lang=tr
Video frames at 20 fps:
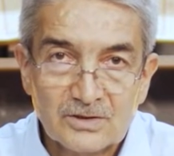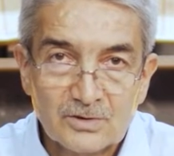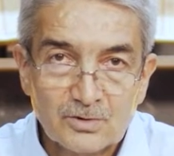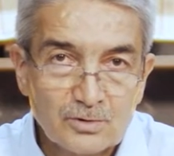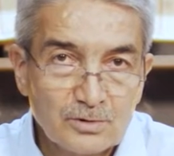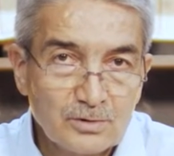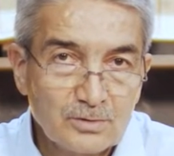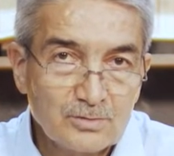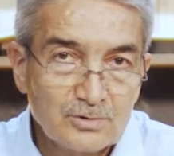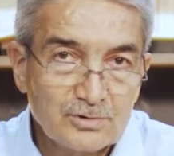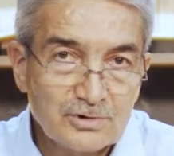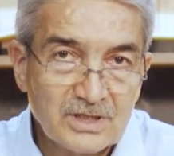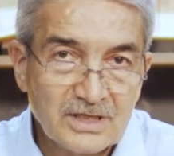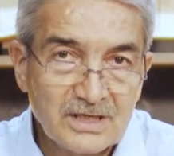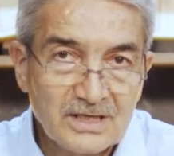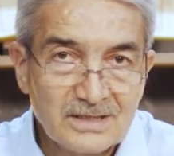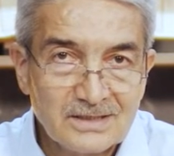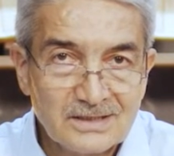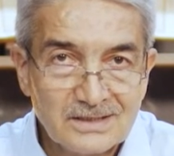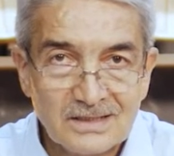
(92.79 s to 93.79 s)

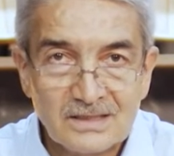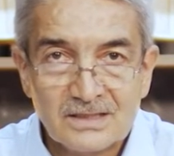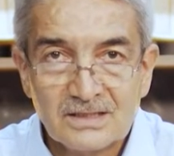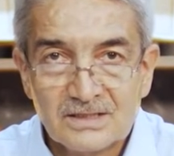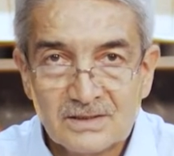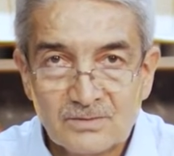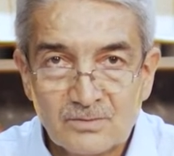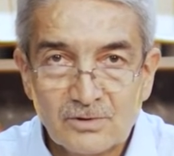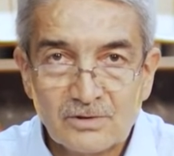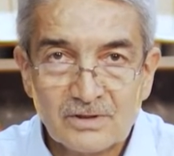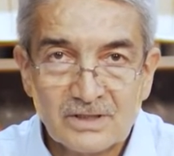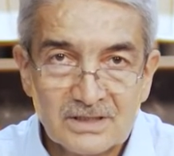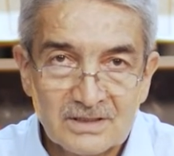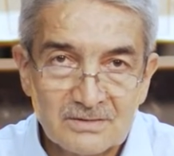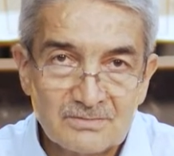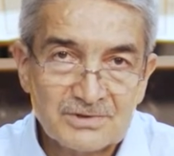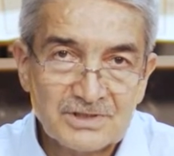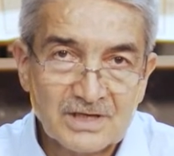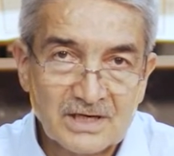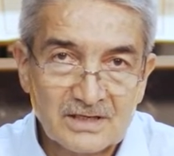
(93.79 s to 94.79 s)
Günümüzde eğitim
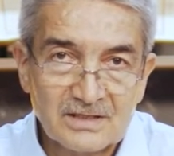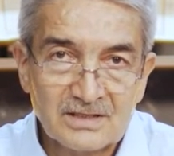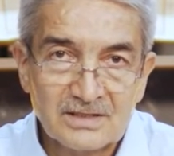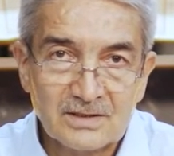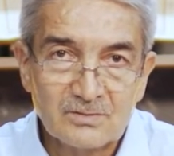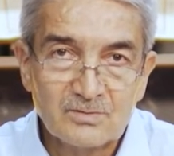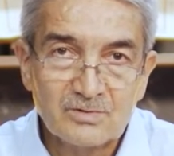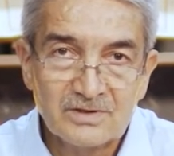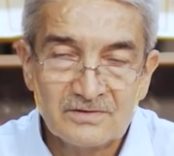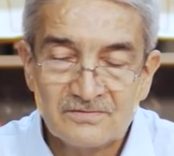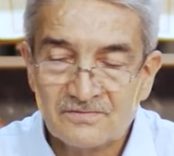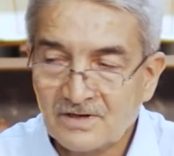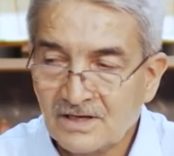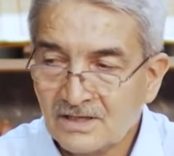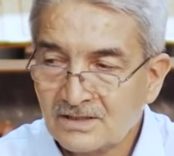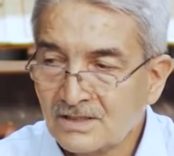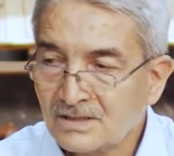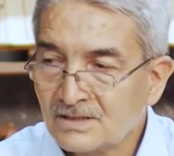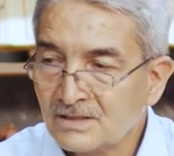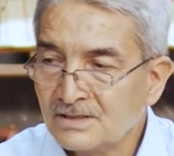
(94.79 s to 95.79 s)
öğretim şeklinde bu
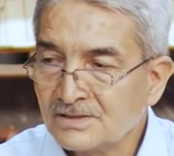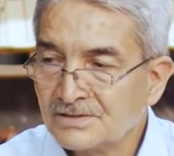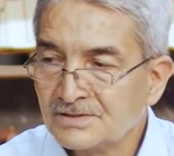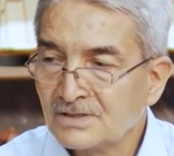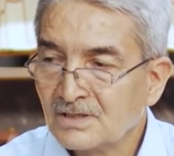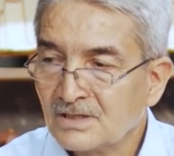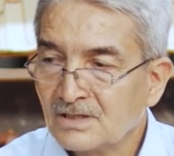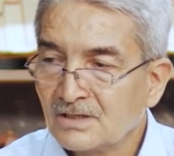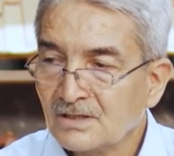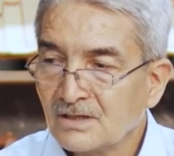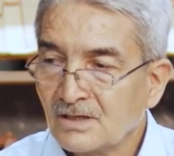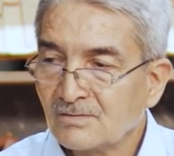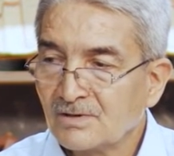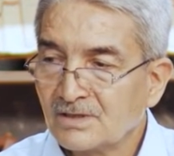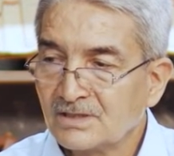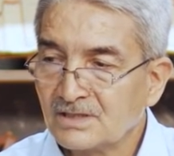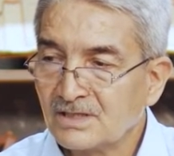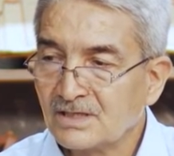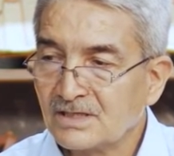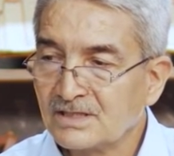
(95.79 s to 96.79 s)
ifade edilir ama
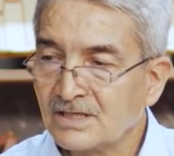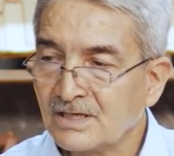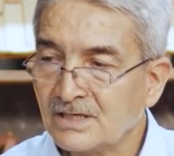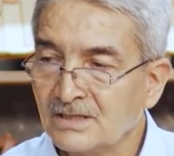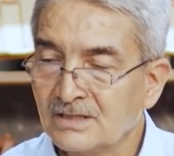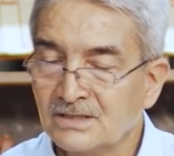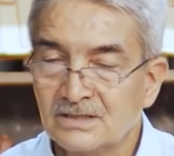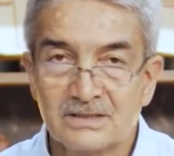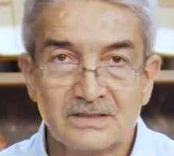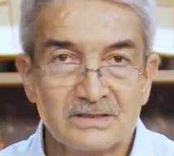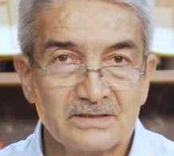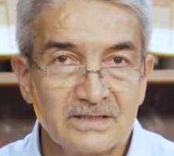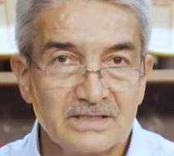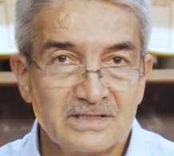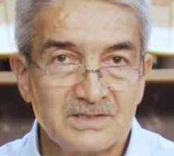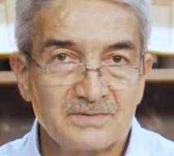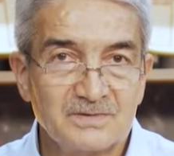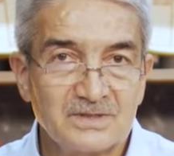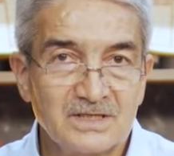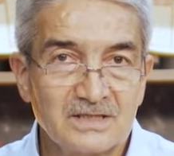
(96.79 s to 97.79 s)
yine de
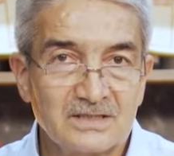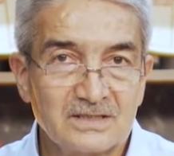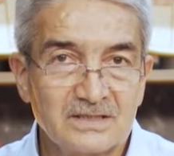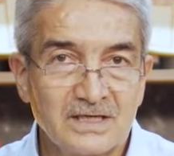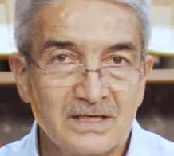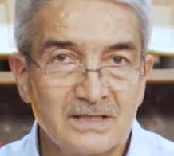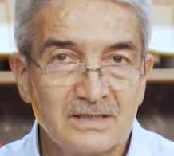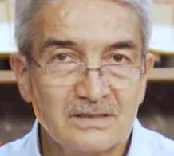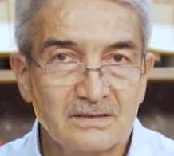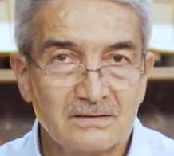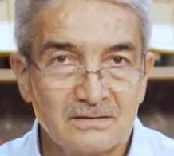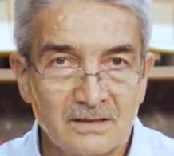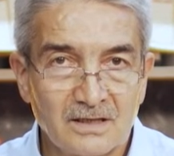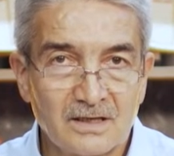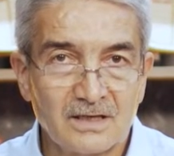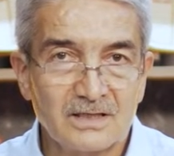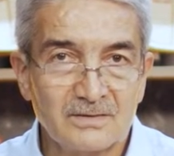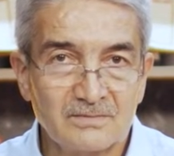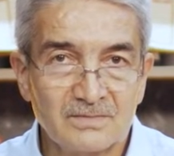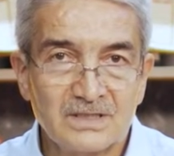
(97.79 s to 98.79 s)
resmiyette
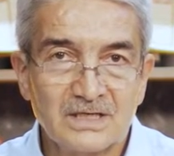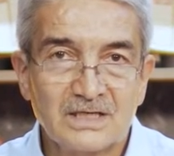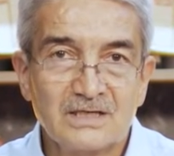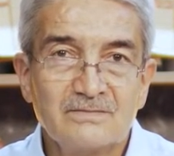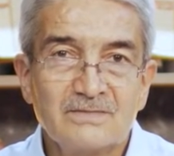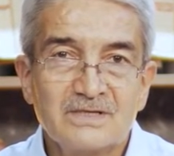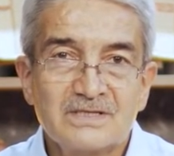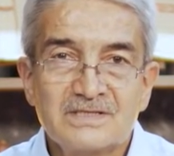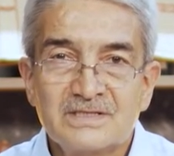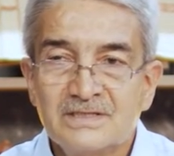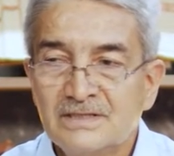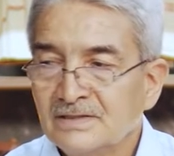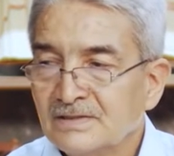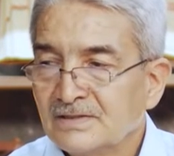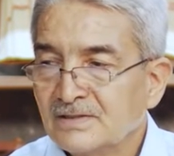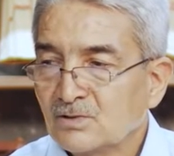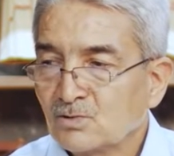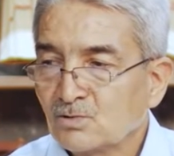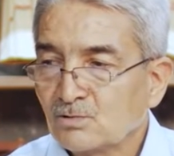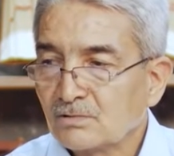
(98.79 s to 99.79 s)
talim kelimesi
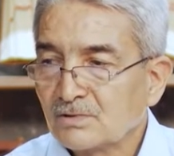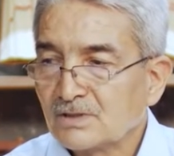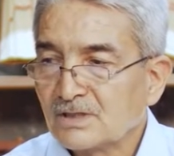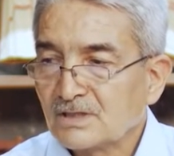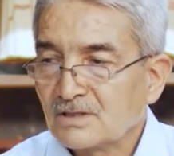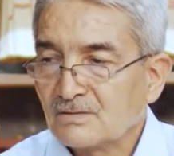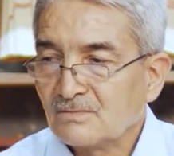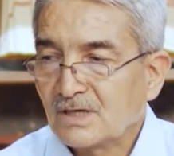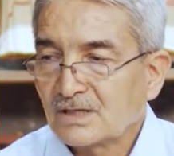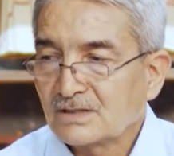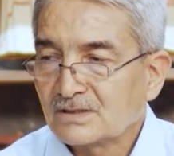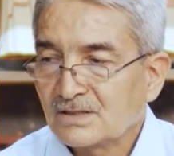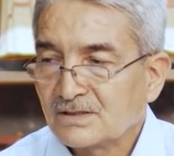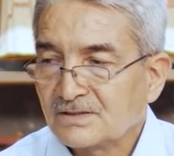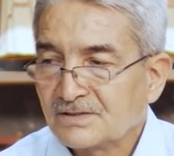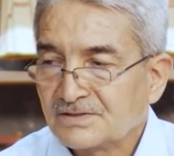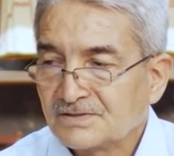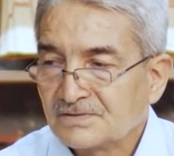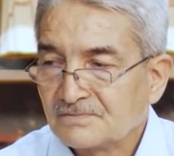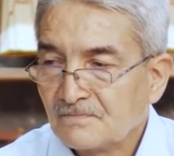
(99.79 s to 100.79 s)

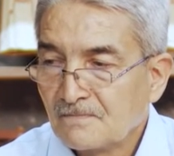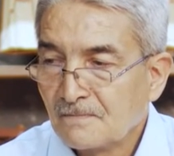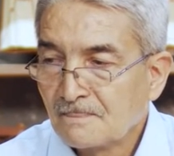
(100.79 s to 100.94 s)
kullanılmaktadır.